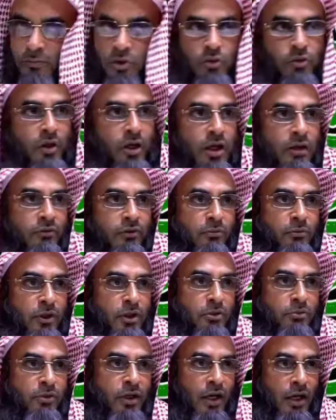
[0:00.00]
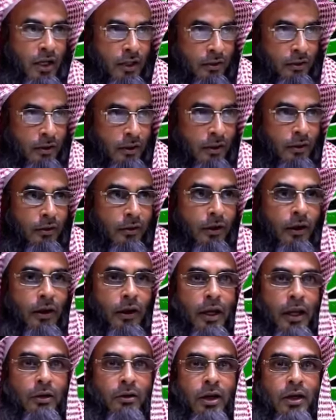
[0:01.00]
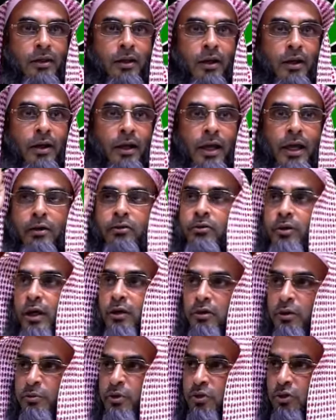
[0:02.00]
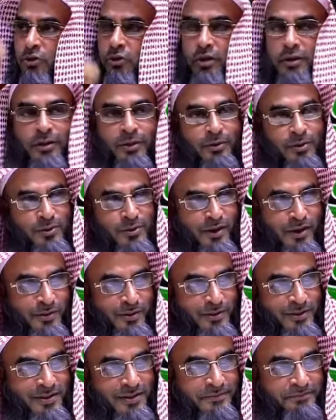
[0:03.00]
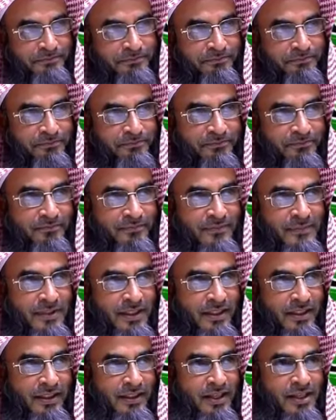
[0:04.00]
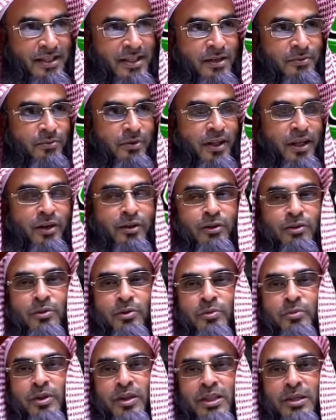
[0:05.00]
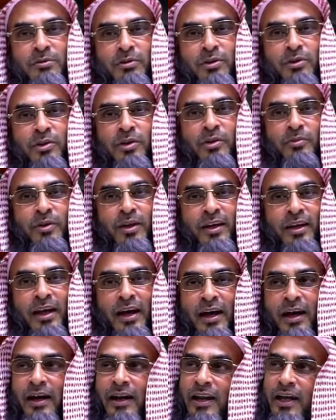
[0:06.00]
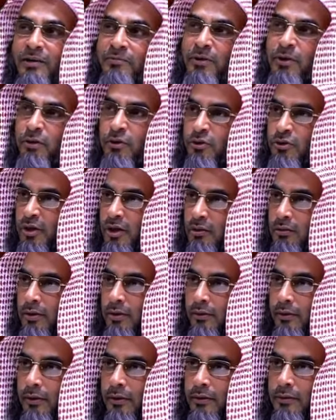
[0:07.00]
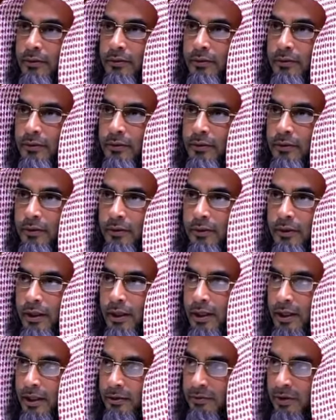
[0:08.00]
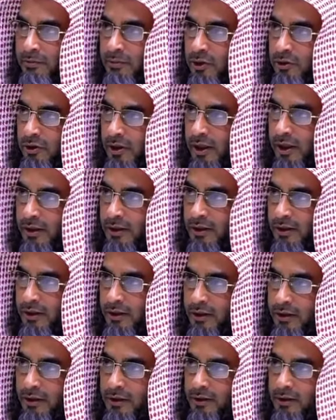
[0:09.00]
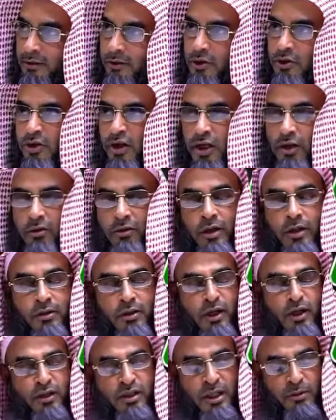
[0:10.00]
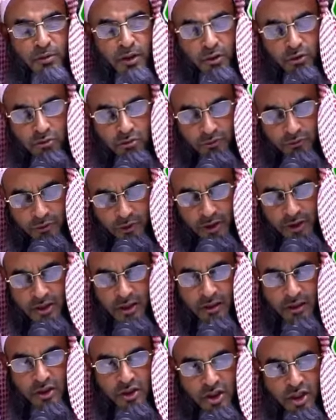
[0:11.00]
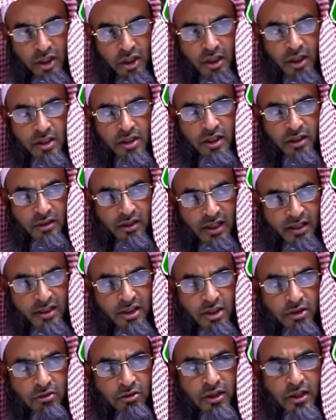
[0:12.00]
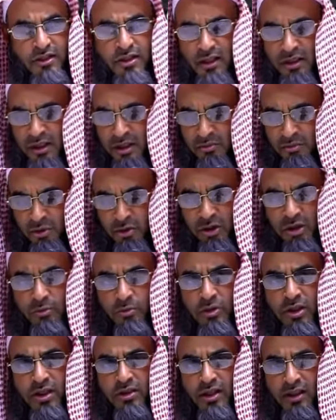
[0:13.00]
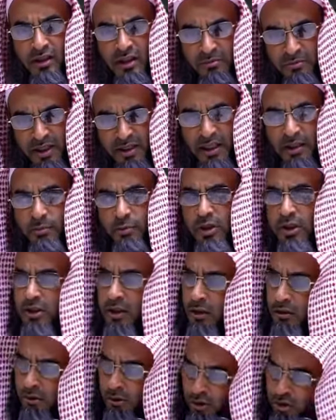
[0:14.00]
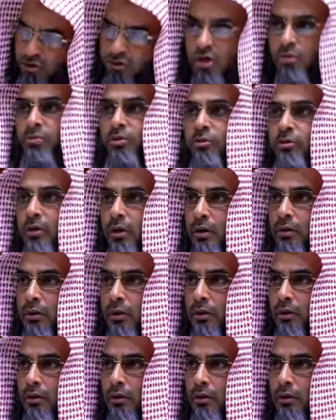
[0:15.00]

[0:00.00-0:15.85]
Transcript: সুরা কাফের মাধ্যমে আর আল্লাহ হাদ আল্লাহ এক এক আমি তৌহিদের ঘোষণা করছি এসা পড়ে এখন ঘুমিয়ে যাবেন ঘুমাবার আগে আর একবার ঘোষণা করে দিলেন আর একবার ভেতরে ঘোষণা করে দিলেন যে আমার কুফুরির সাথে শির্কের সাথে নাস্তিকতার সাথে মূর্তি পূজার সাথে মাজার পূজার সাথে কোনো সম্পর্ক নেই